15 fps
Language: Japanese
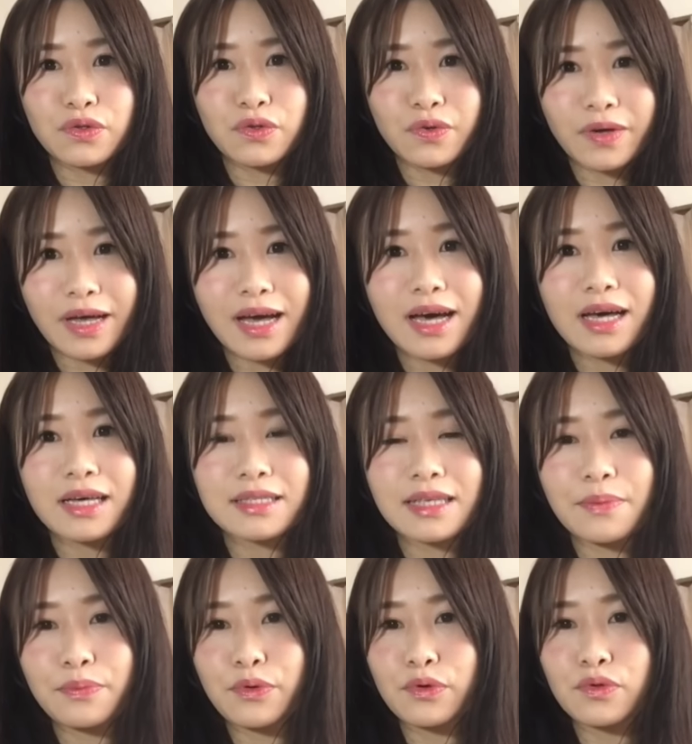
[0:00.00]
とか
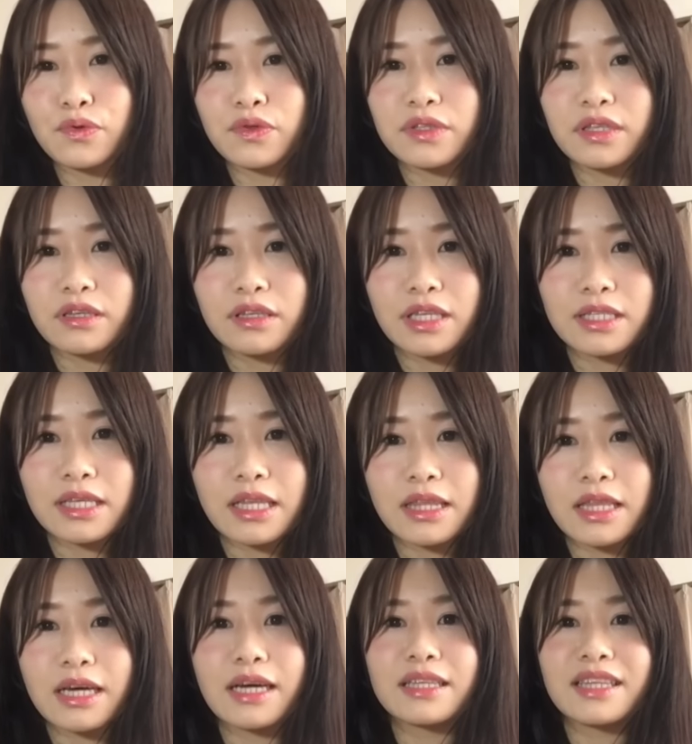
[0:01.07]
サポートしてくださっ
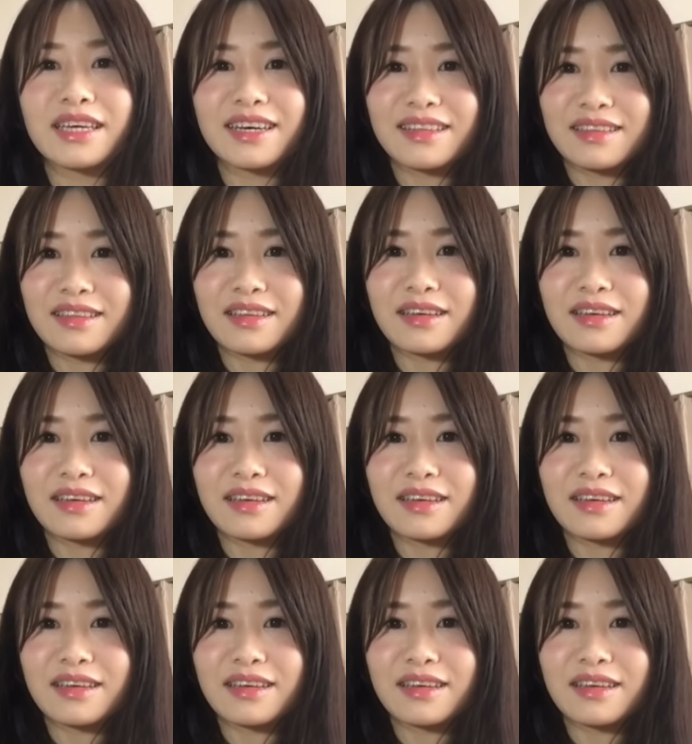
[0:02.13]
た方々